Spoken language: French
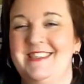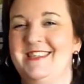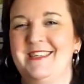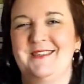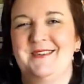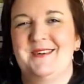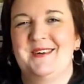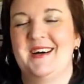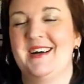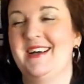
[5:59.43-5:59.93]

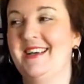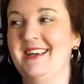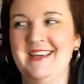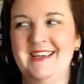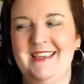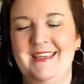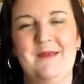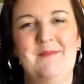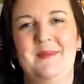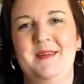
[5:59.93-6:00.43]
J'adore.
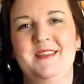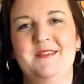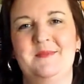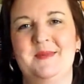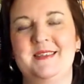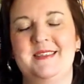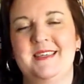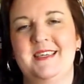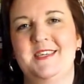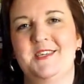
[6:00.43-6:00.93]
Il y a plein de
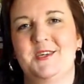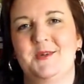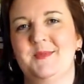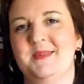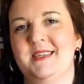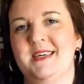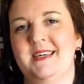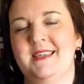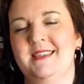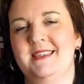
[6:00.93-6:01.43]
passages comme
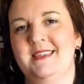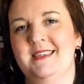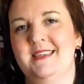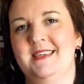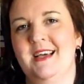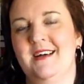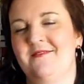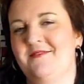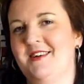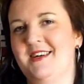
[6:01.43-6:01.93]
ça,
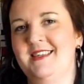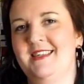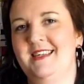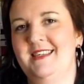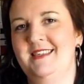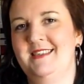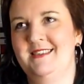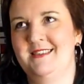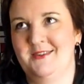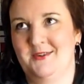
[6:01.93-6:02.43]
c'est un vrai
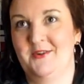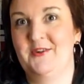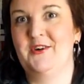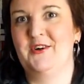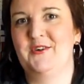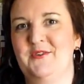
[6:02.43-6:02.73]
délice, encore